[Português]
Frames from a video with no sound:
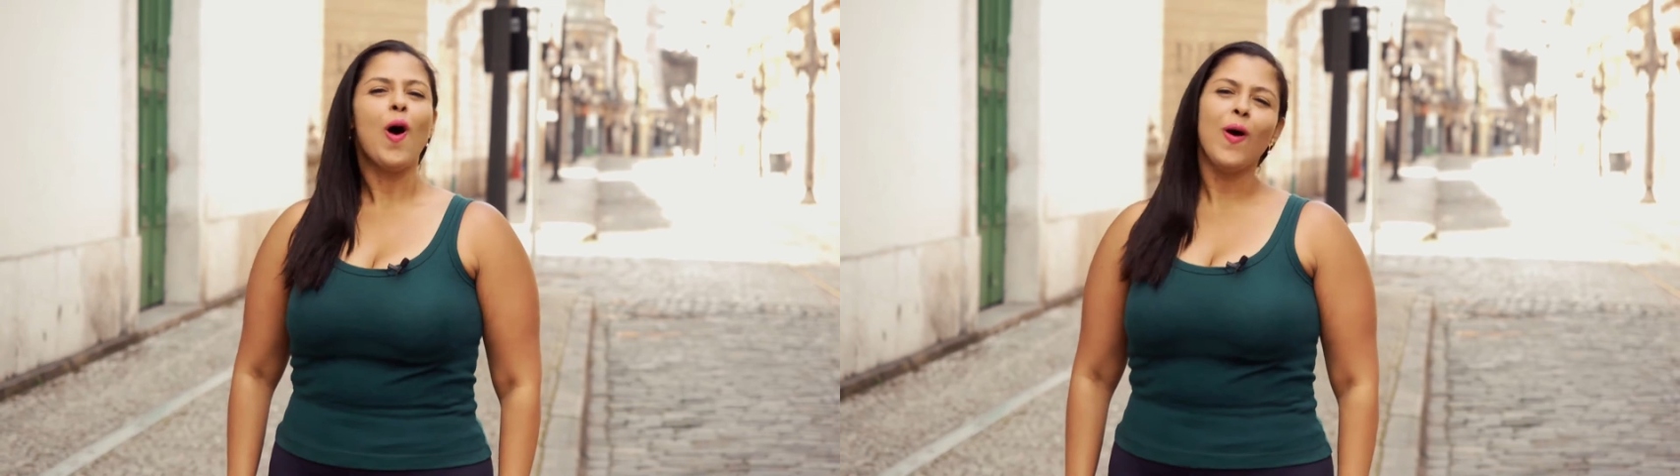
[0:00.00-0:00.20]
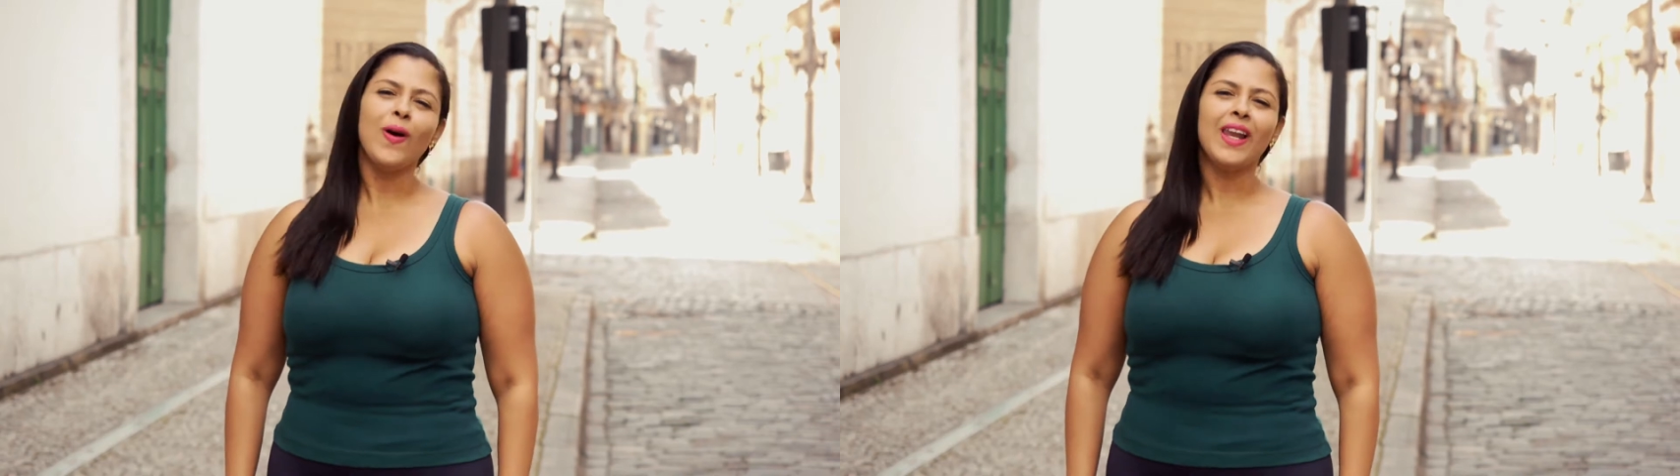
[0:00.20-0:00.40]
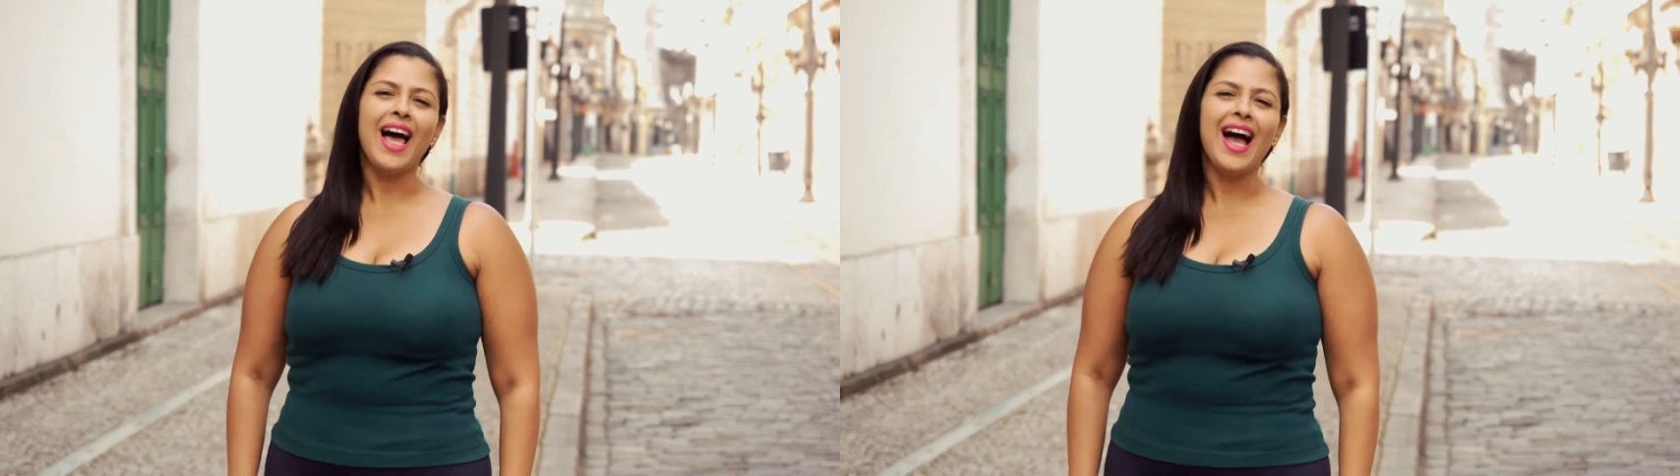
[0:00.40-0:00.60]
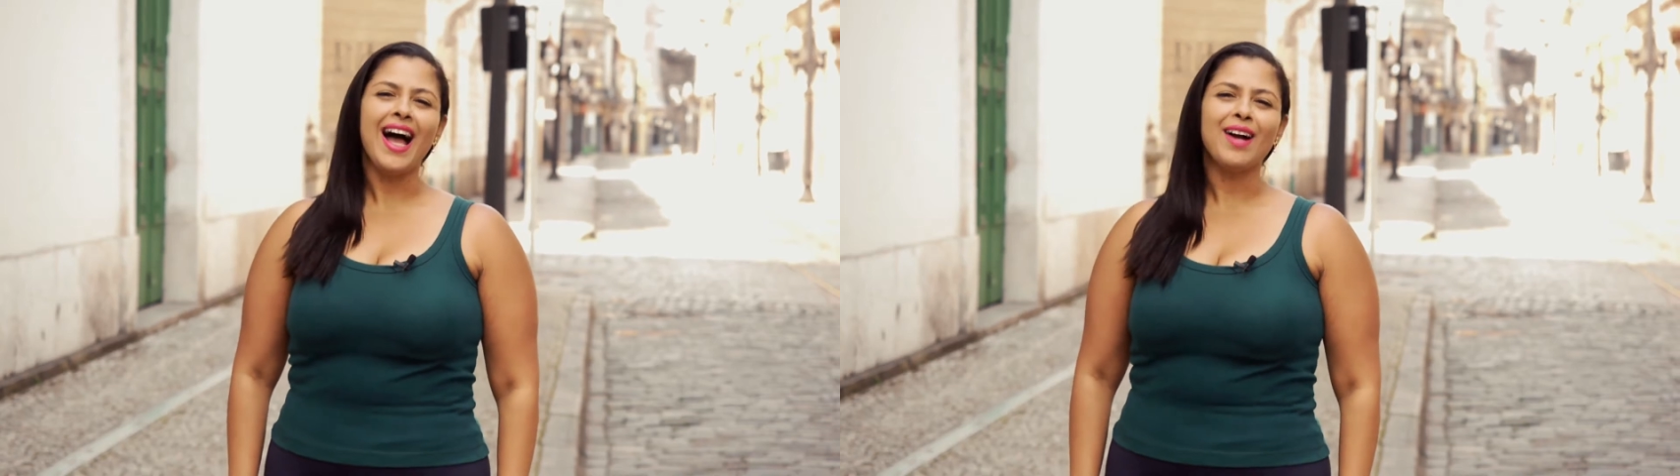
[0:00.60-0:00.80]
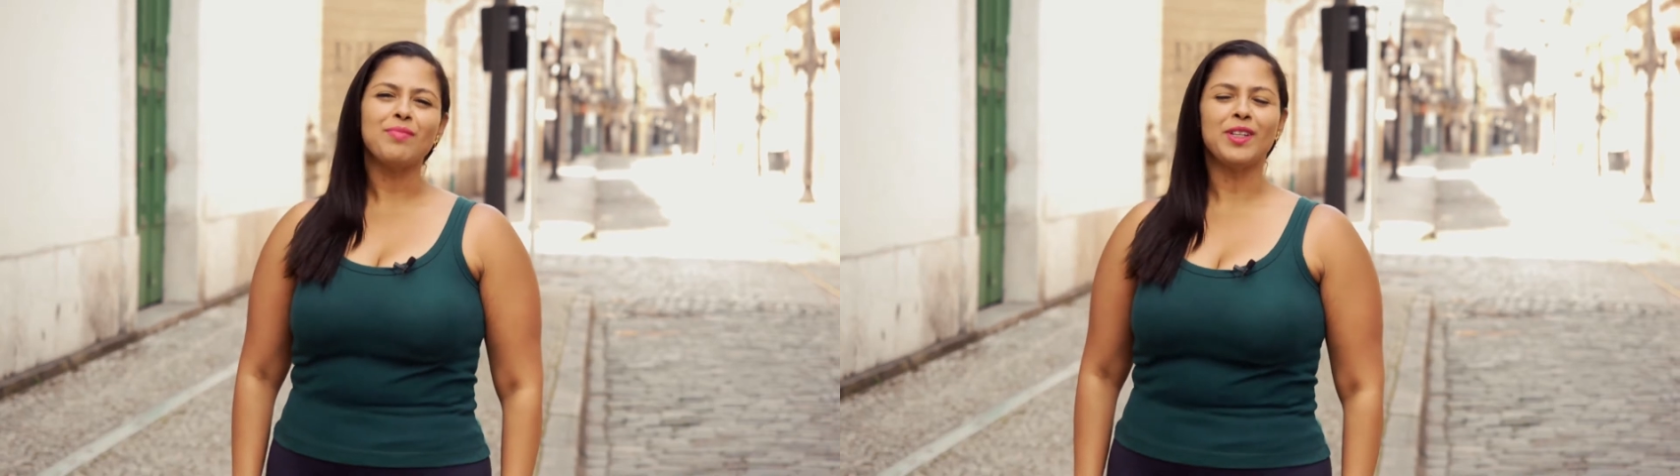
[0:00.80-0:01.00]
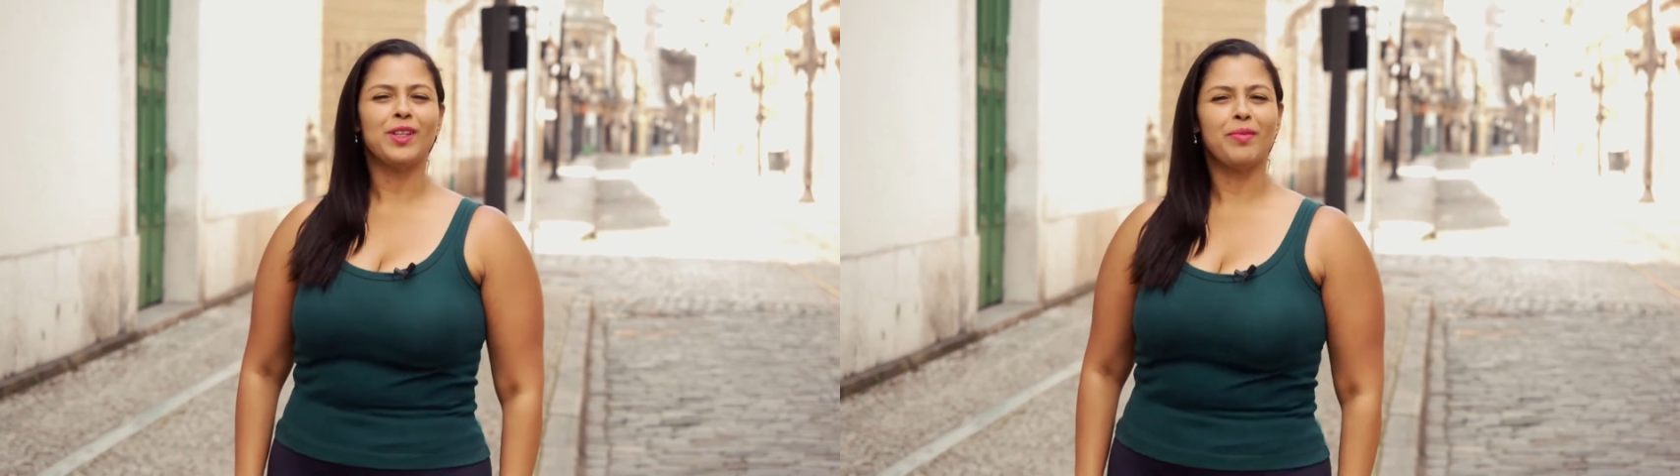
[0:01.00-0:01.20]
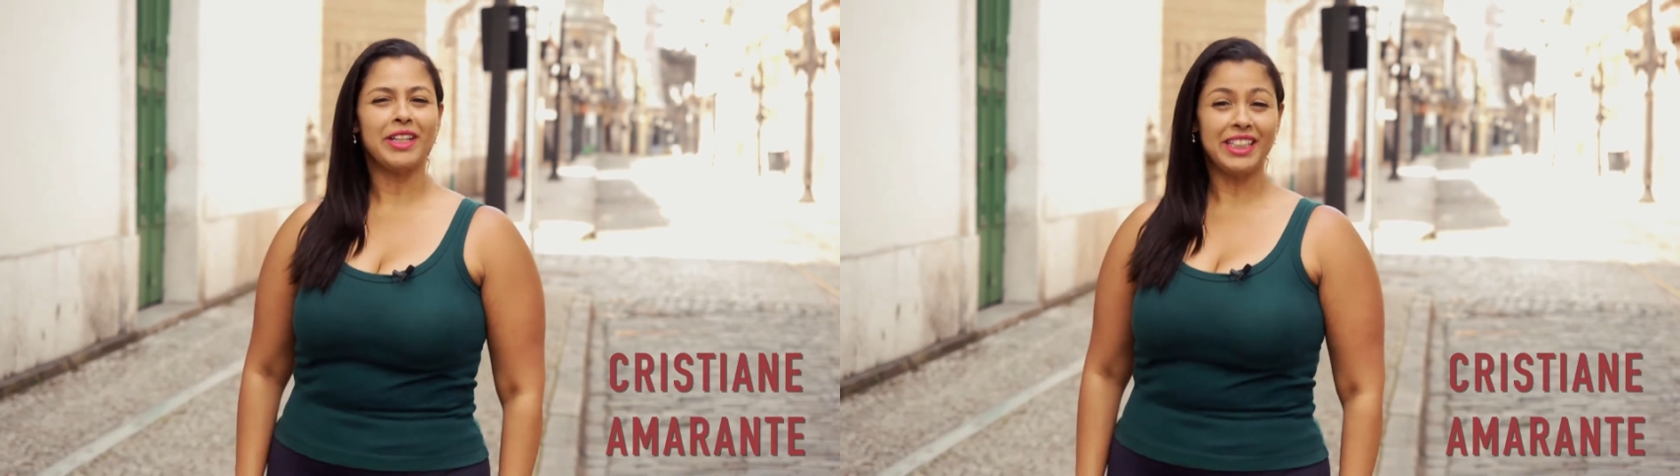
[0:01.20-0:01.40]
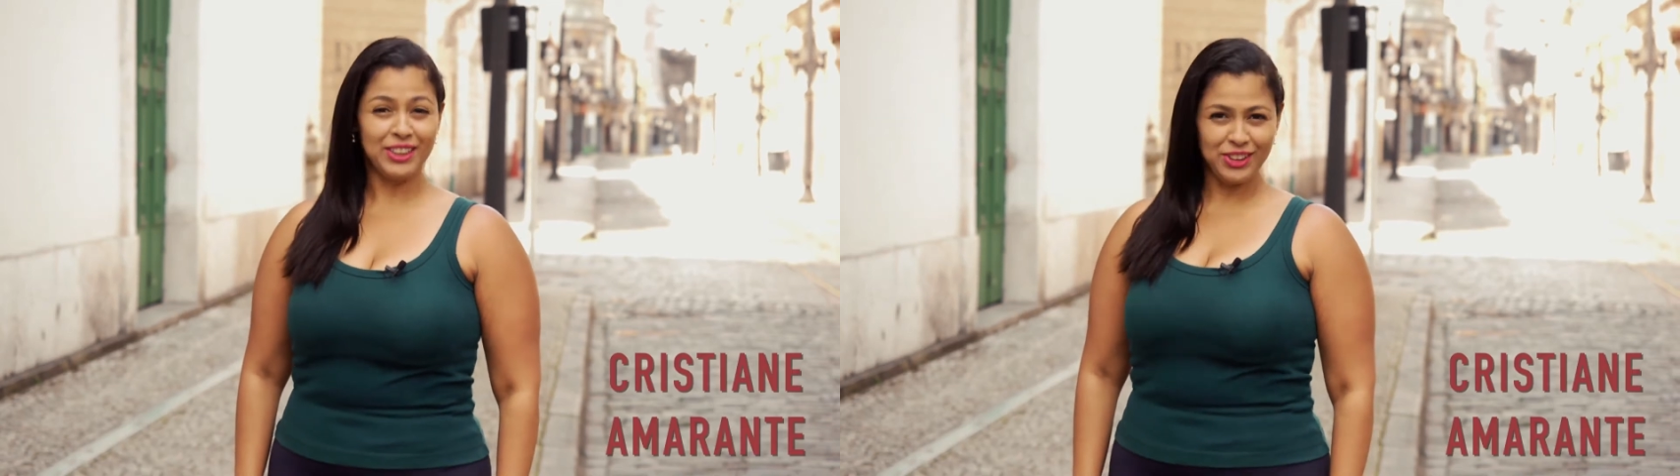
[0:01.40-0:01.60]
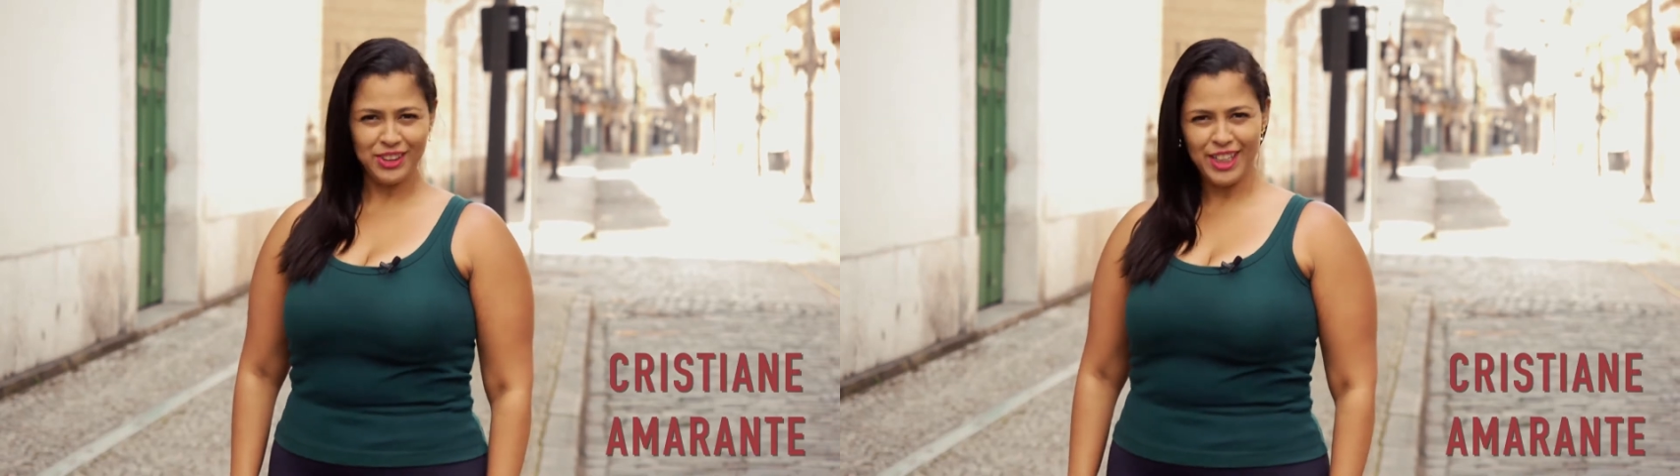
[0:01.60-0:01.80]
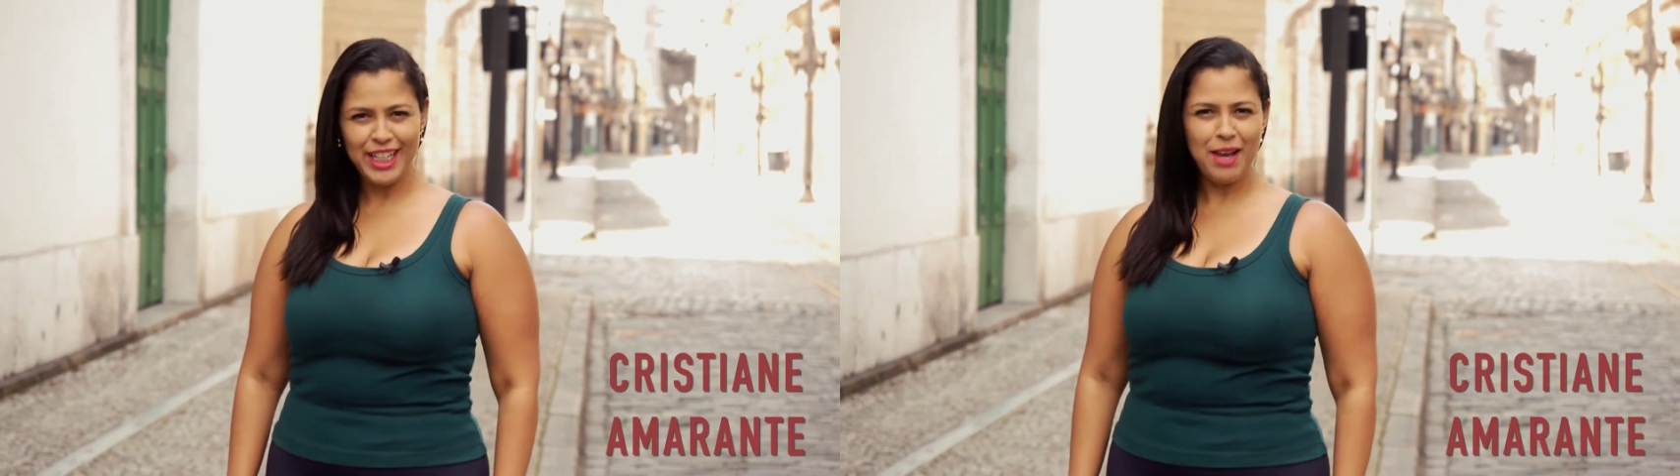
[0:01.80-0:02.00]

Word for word: Olá, meu nome é Cristiane